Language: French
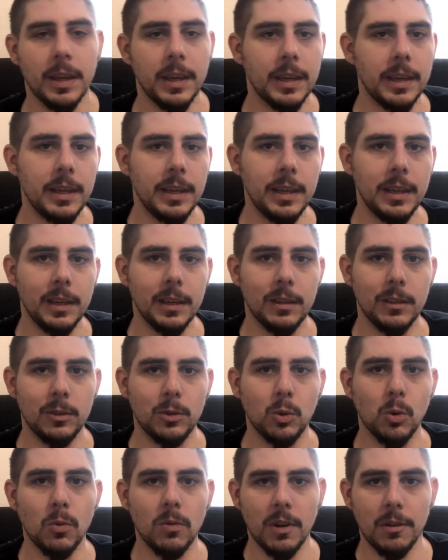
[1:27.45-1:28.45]
Et
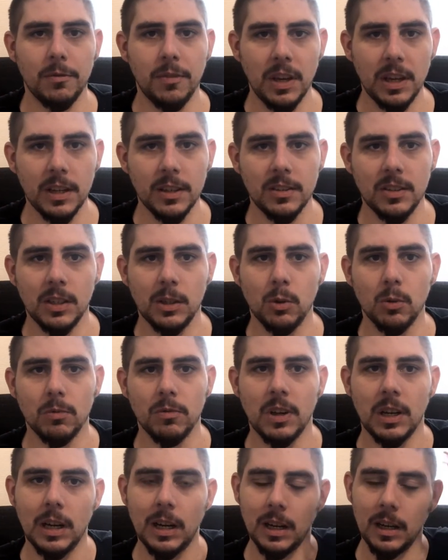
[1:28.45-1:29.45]
ce qu'on va faire, c'est qu'on
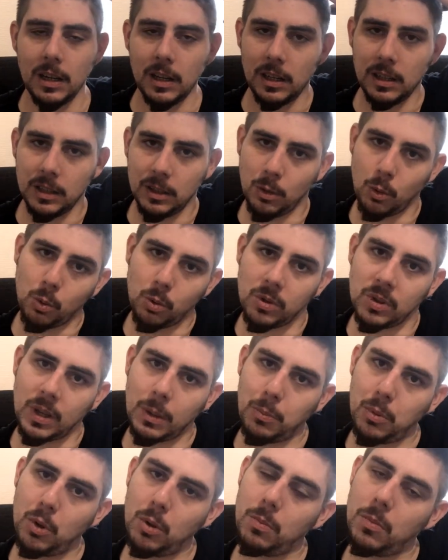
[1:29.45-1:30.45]
va donc
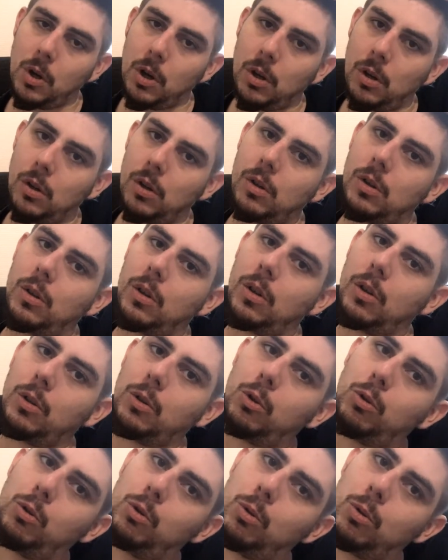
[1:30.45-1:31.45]
simplement
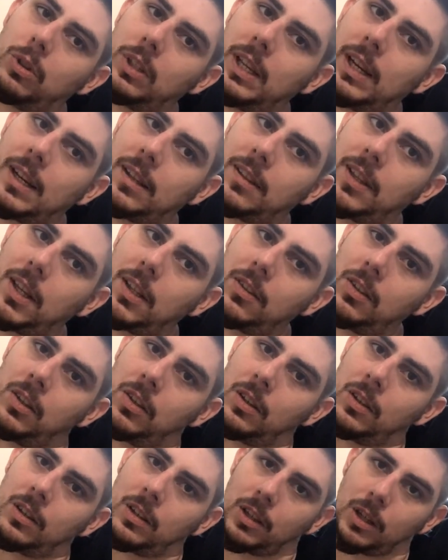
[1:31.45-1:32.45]
tourner la tête
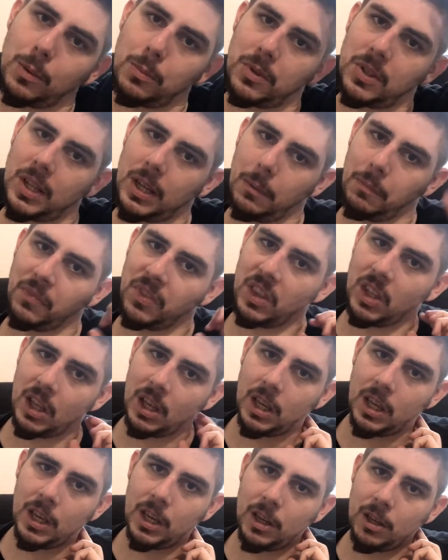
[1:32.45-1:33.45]
comme ça,
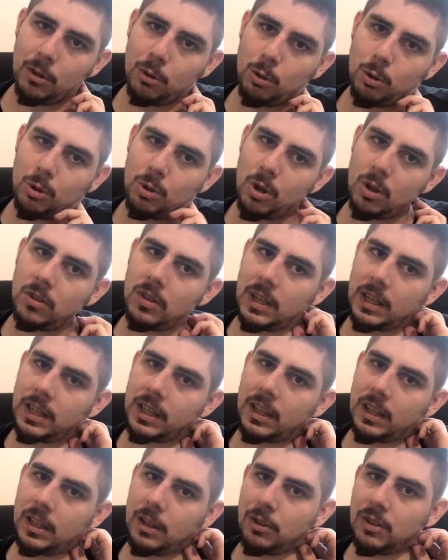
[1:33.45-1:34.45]
de sorte à
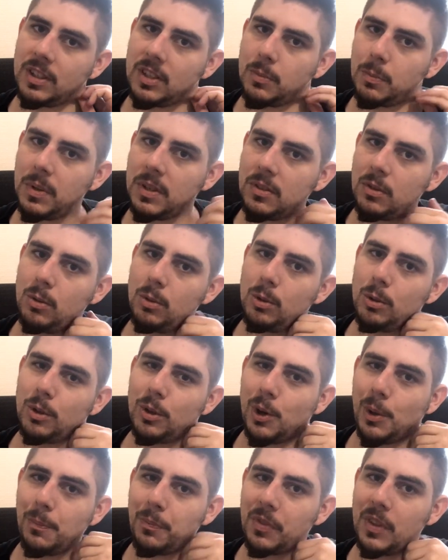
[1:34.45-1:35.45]
créer une espèce
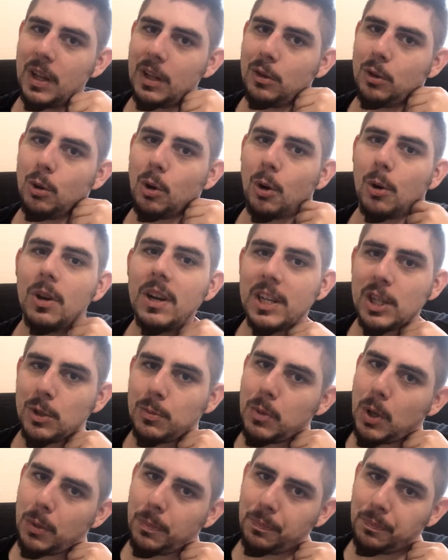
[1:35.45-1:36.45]
de
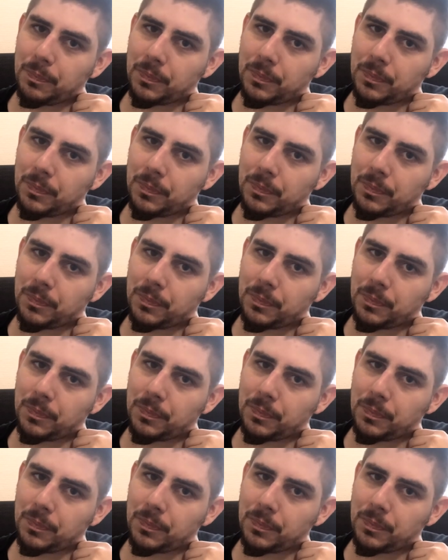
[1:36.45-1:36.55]
relâchement.